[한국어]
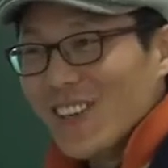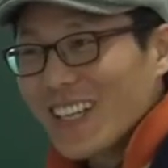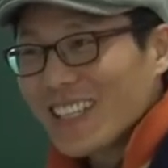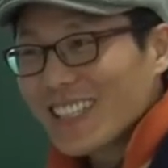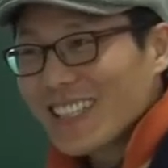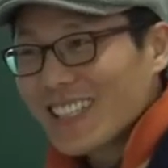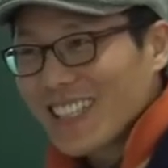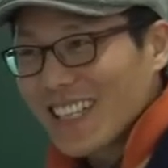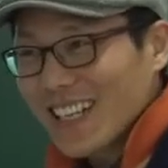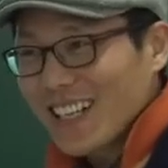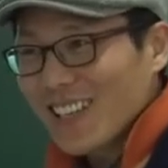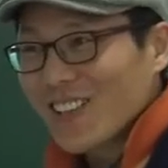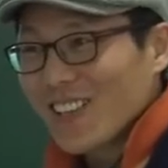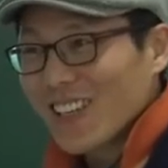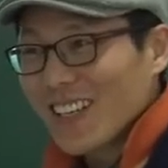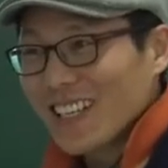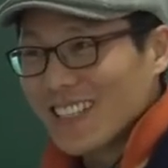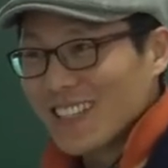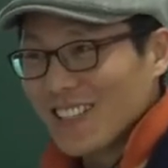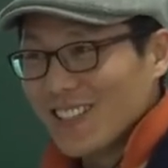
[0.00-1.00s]
화이트 칼라로
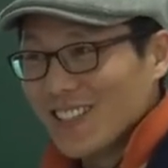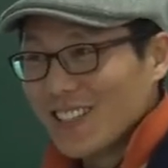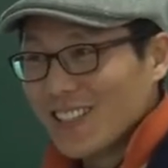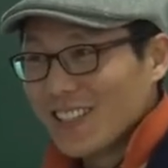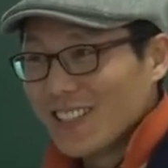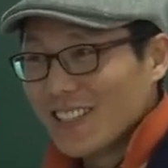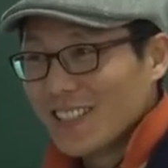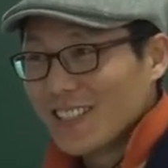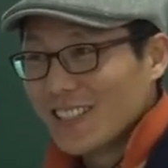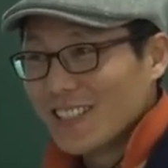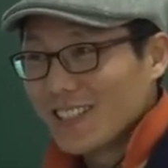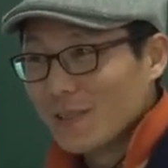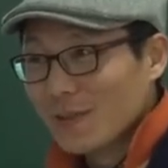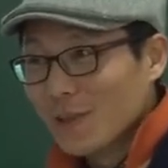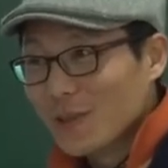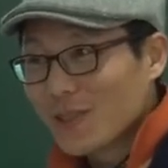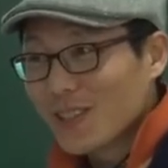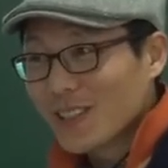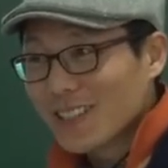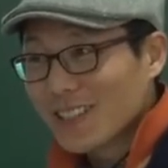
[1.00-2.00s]
해놨죠.
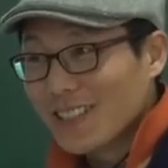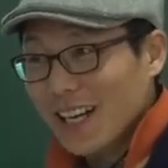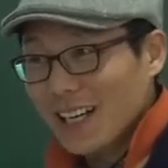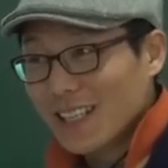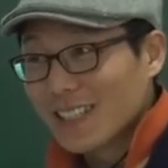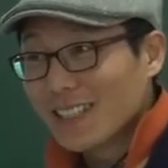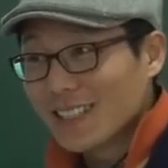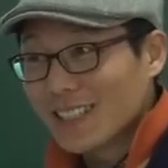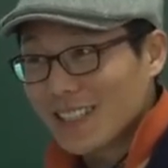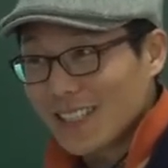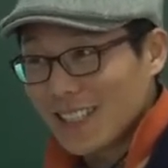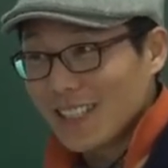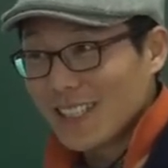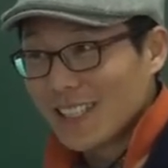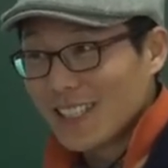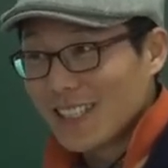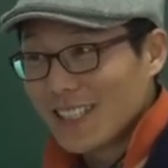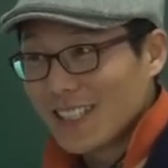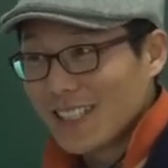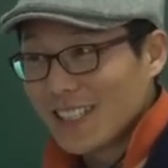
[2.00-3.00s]
저번 주에 안 그렇지.
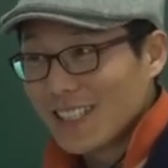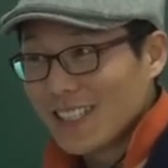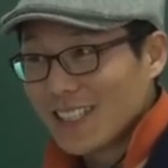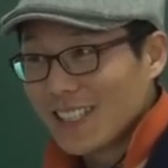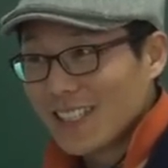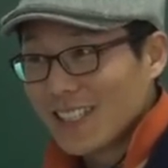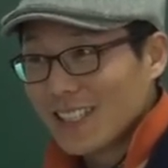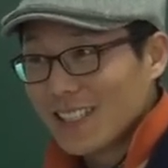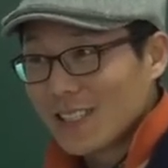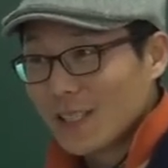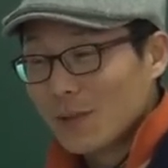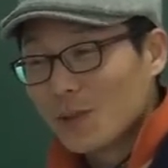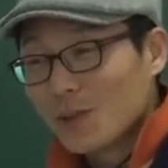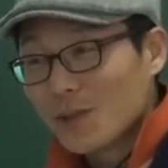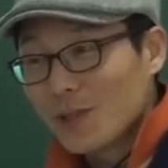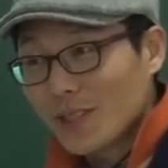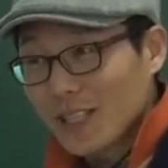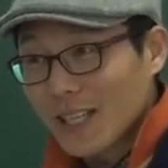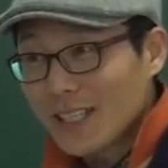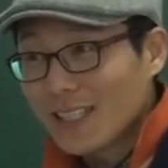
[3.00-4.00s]
저번
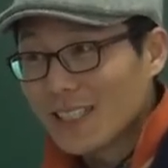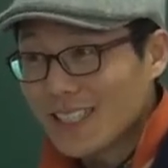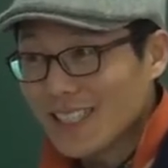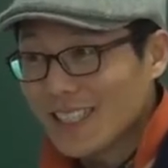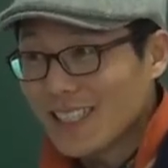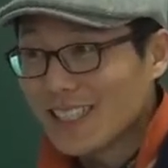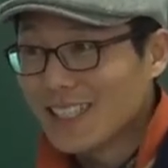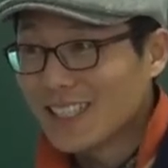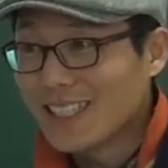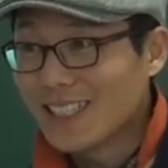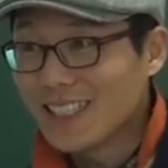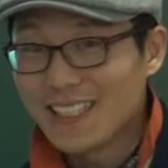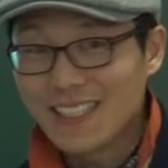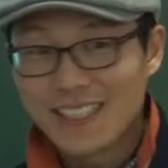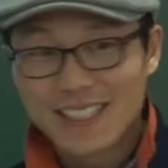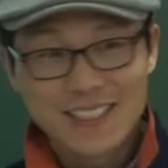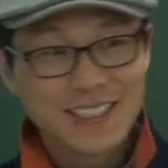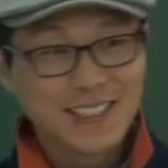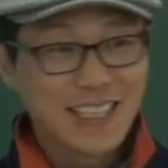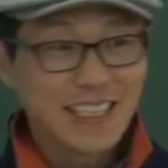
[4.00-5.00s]
주와 다르지.
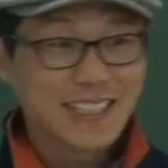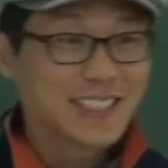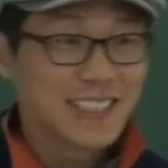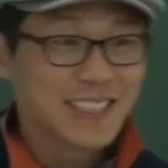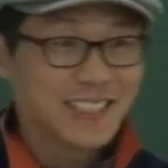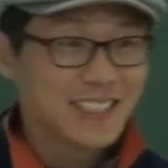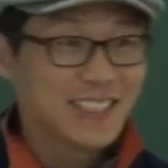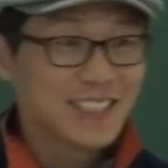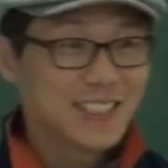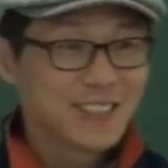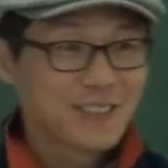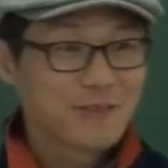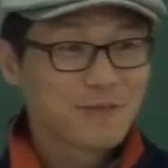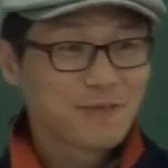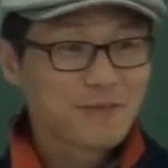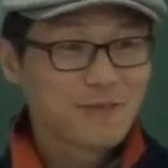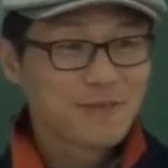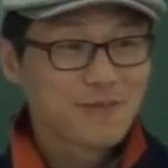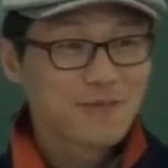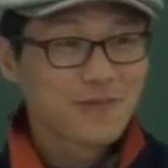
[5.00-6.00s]
더 낫지 않니?
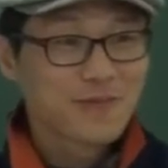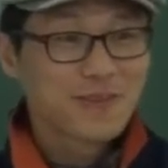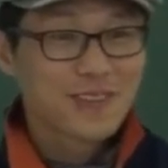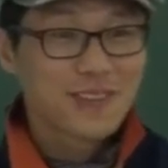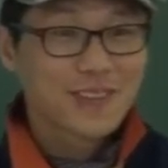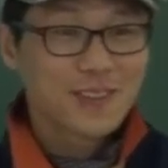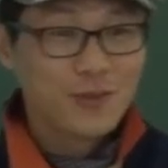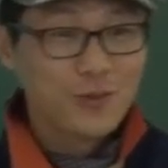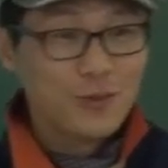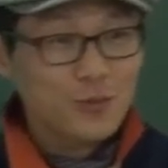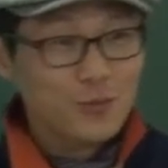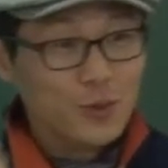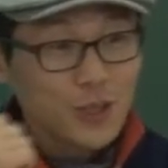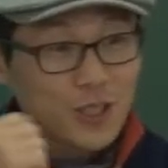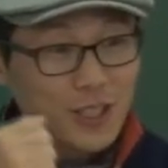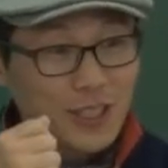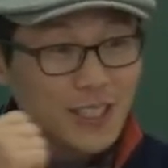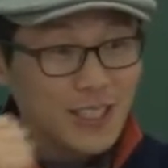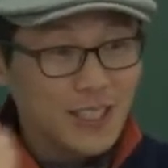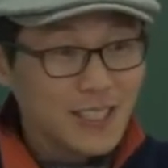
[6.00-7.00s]
눈
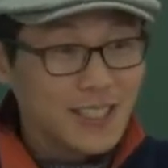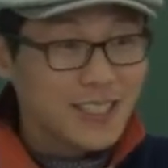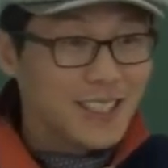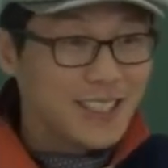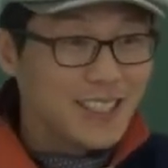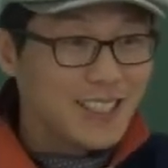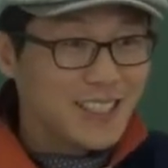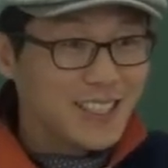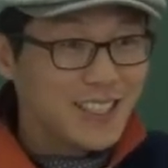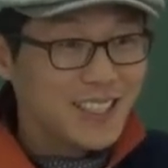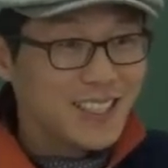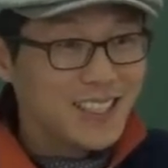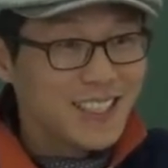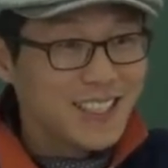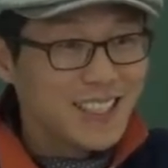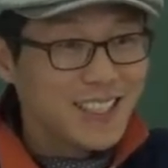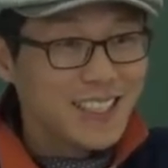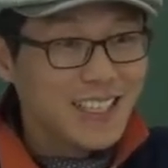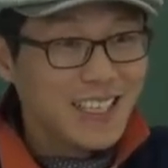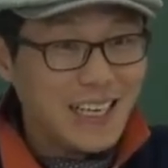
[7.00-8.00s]
부시니?
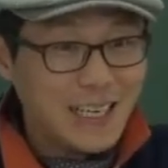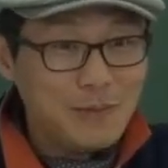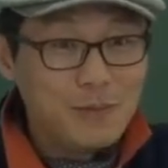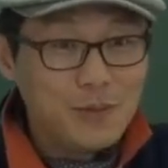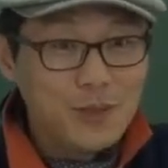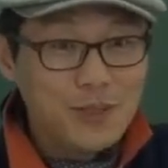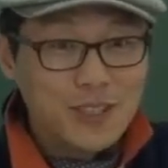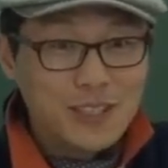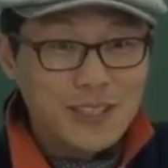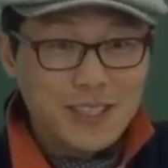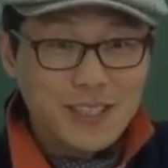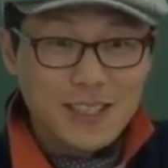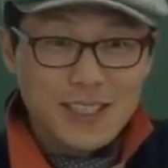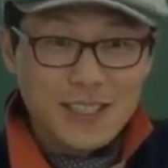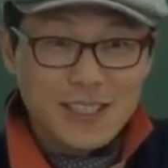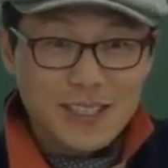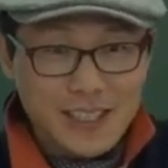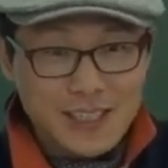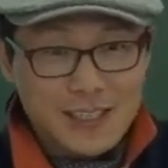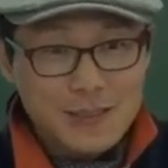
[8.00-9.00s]
안 부시지.
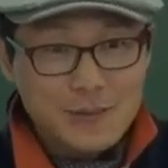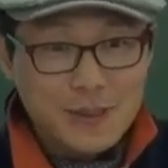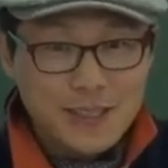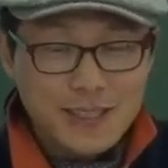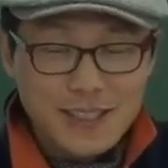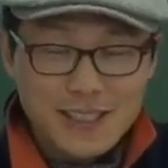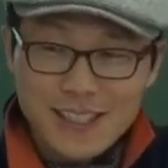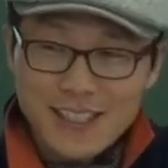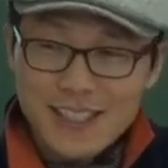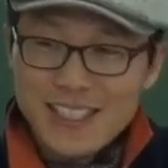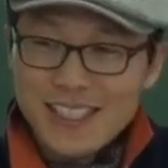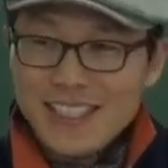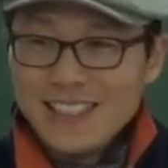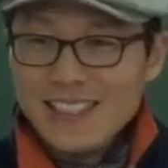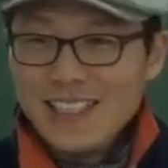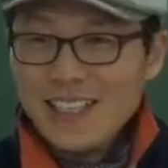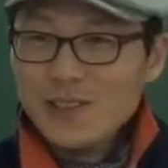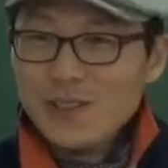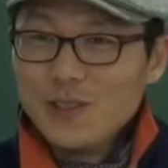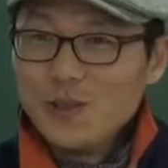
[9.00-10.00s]
깔끔하지.
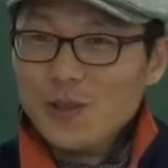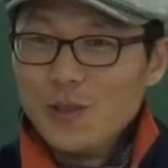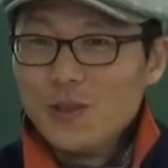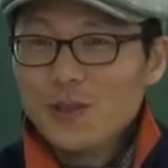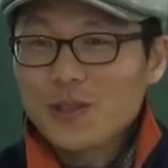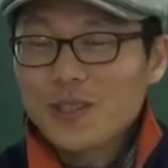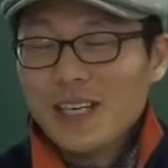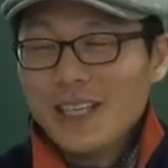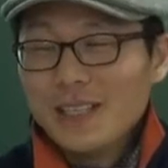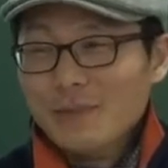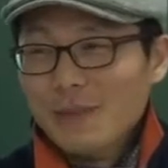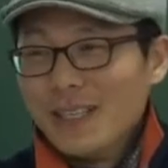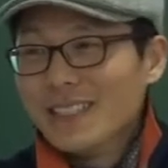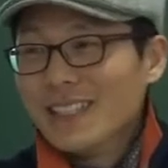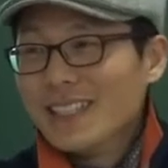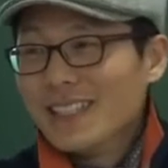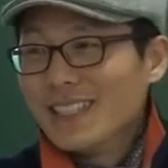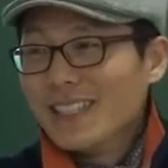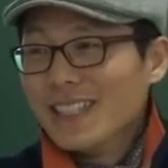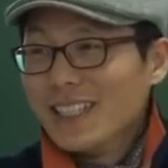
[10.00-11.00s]
나도 노력 많이
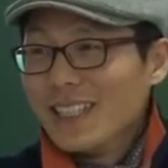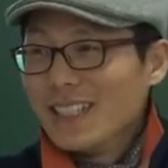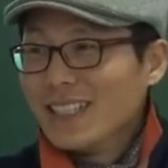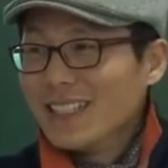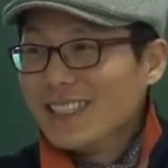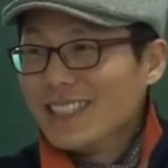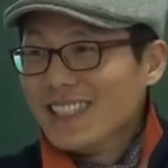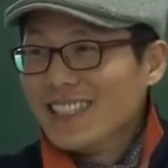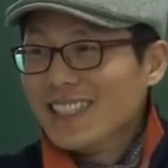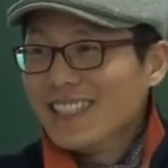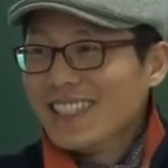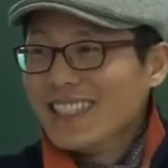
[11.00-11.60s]
한다. 알겠니?